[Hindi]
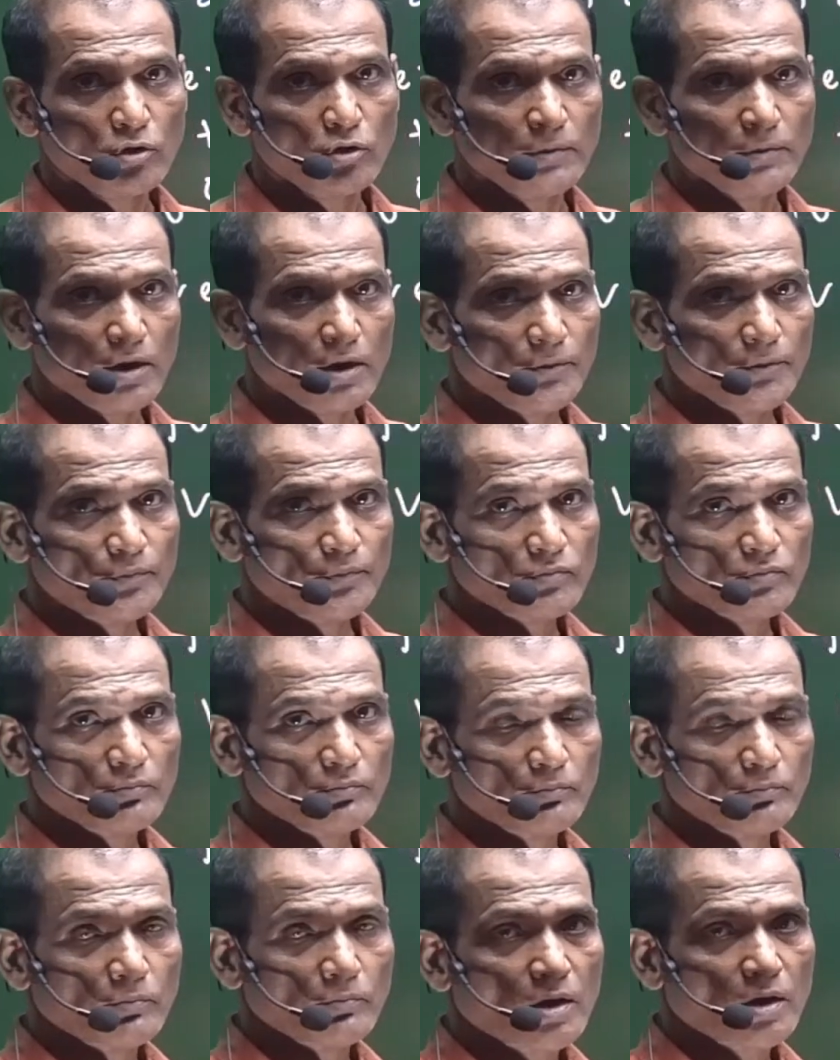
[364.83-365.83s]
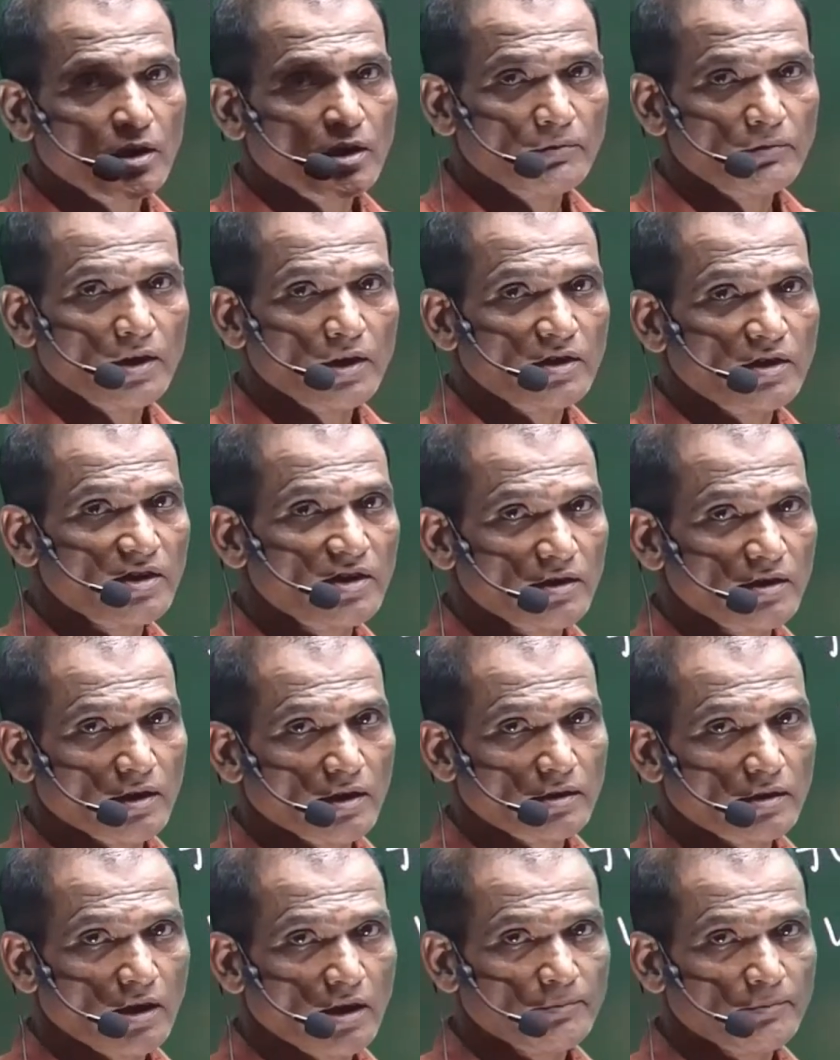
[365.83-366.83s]
में कन्वे किया जाता
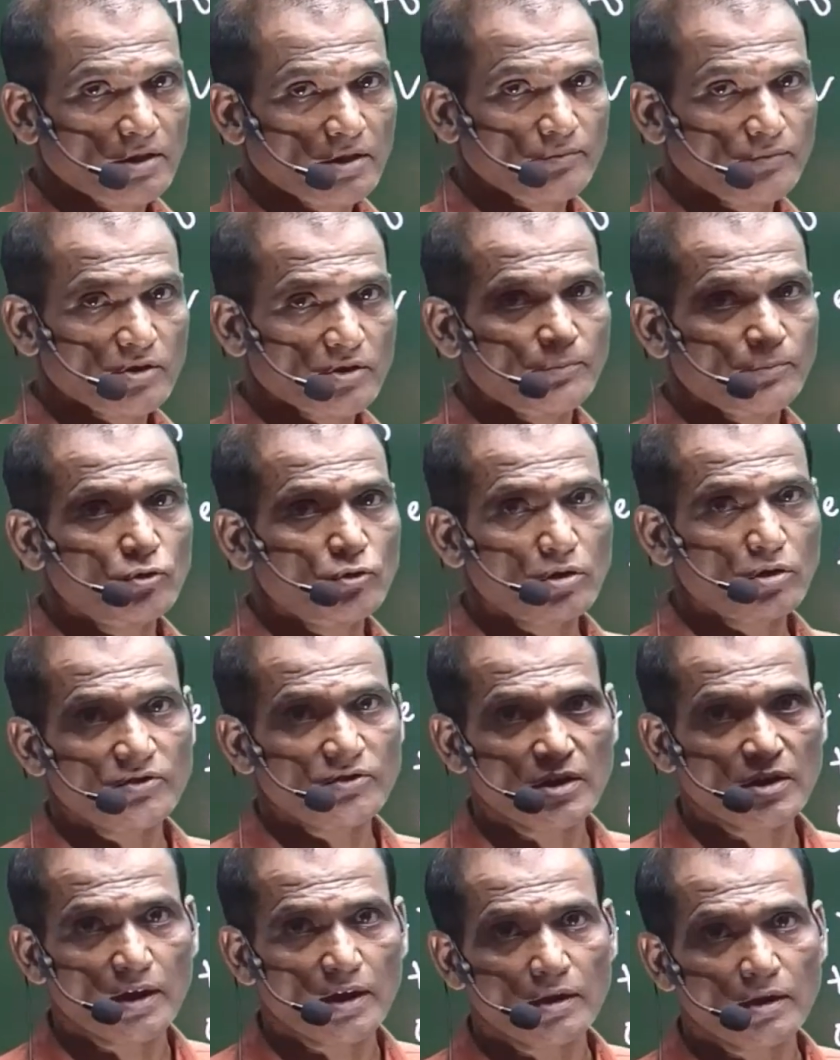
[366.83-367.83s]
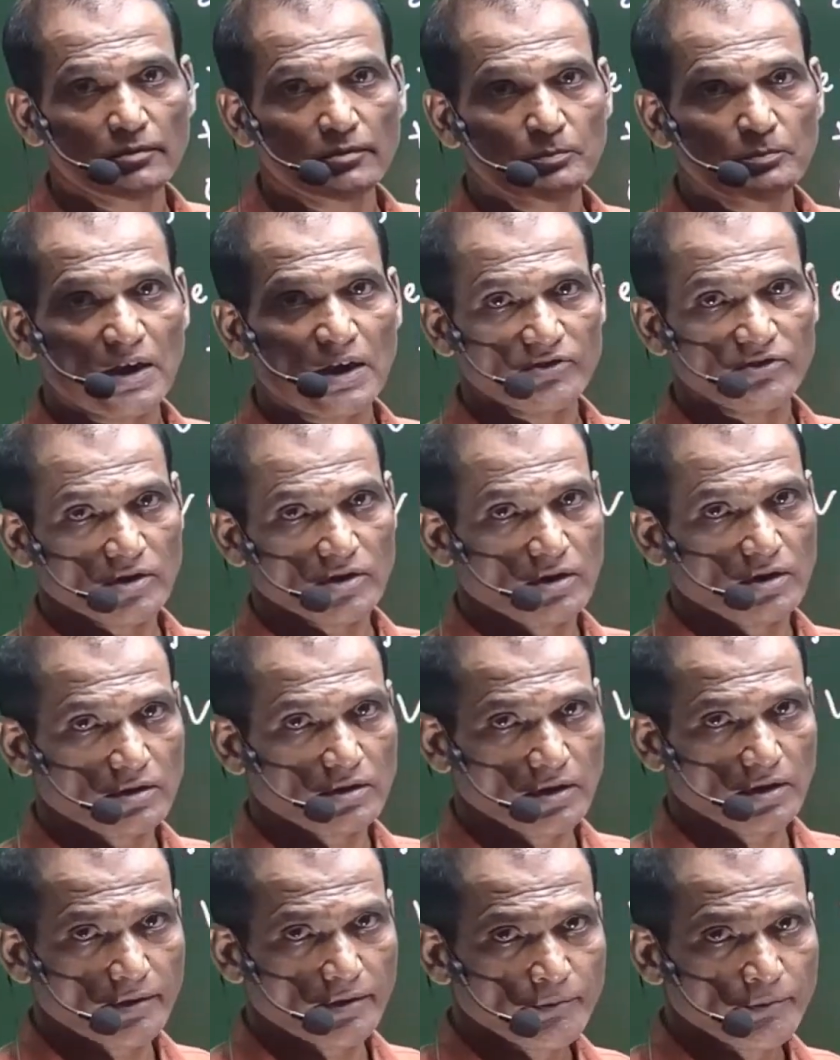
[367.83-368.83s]
है मतलब शब्दों के सहारे हम पास करते
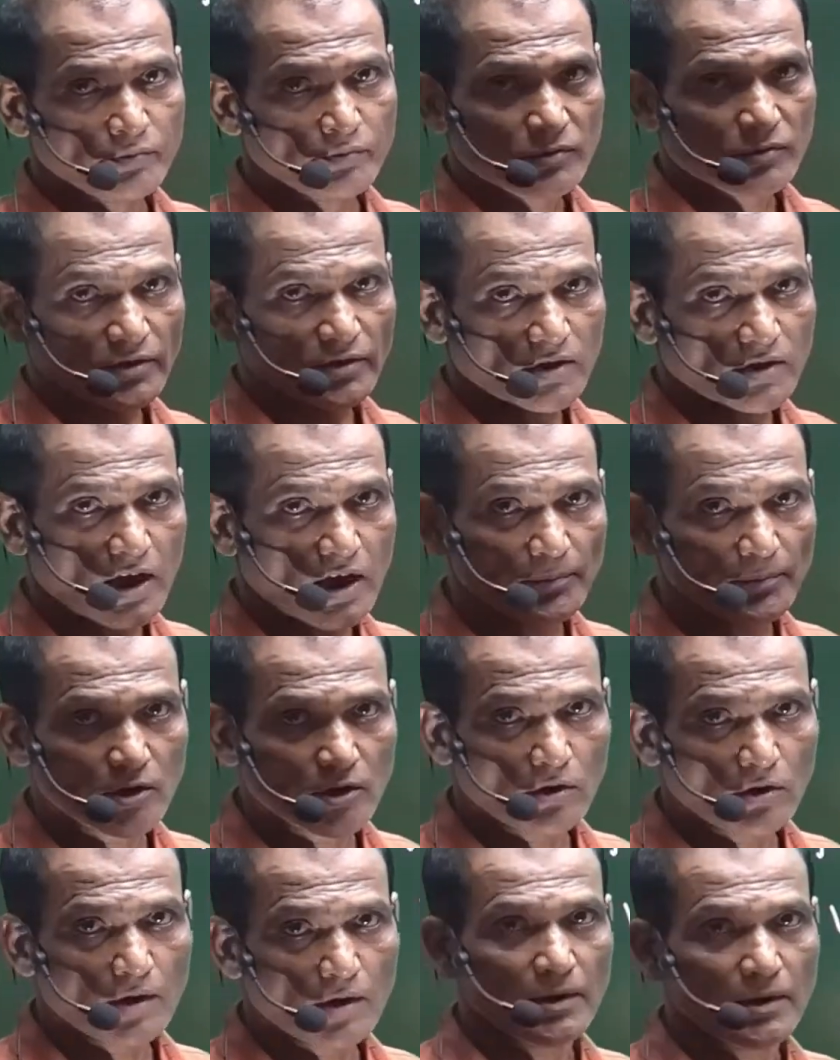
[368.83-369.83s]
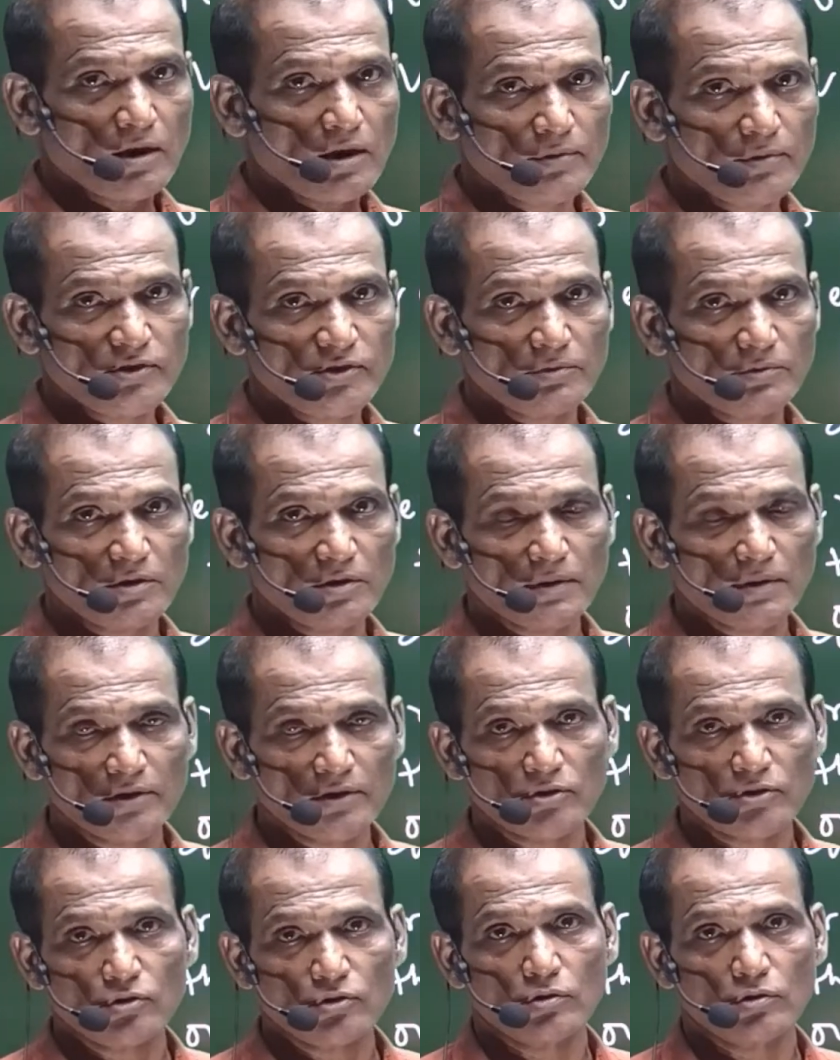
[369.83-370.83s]
हैं जैसे आपके और हमारे बीच अभी
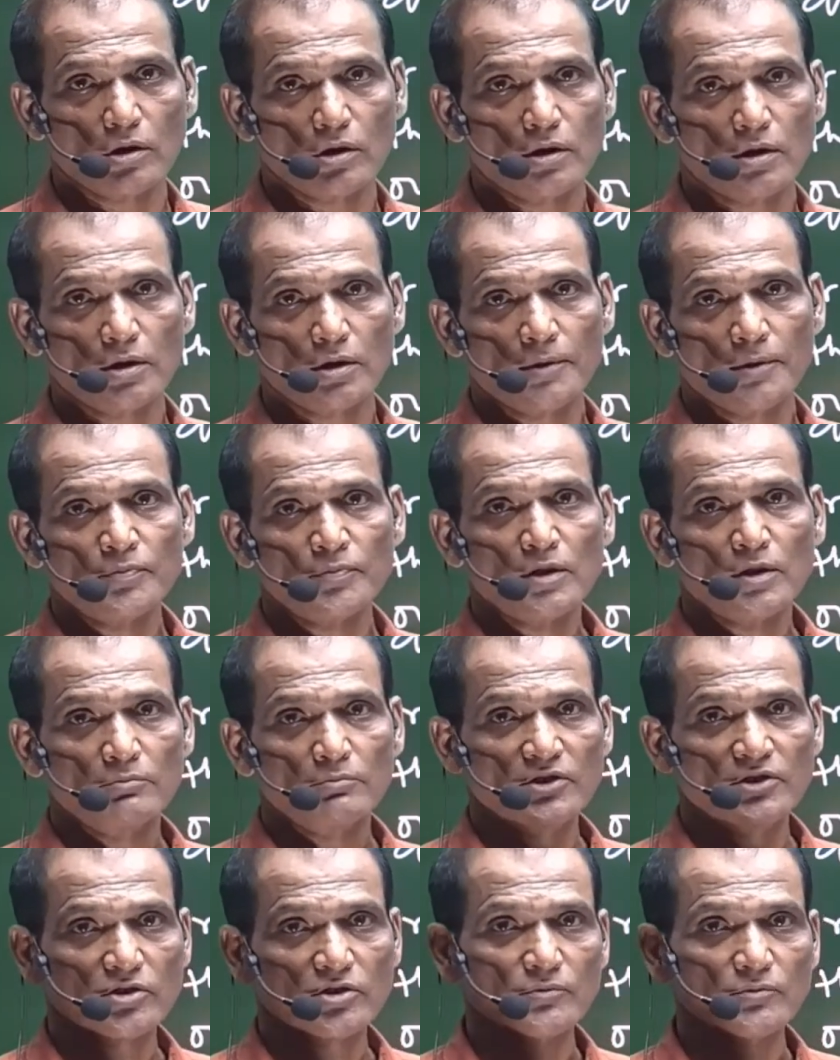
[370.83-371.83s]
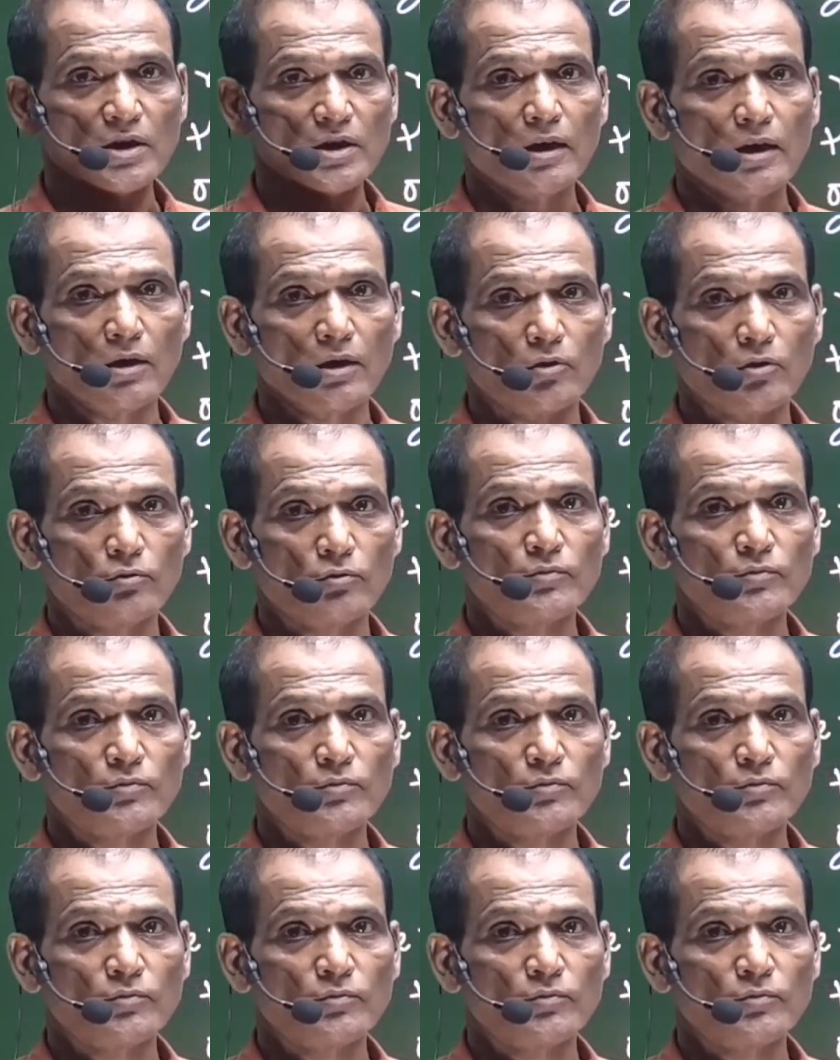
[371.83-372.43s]
बातचीत हो रही है मैं समझा रहा हूँ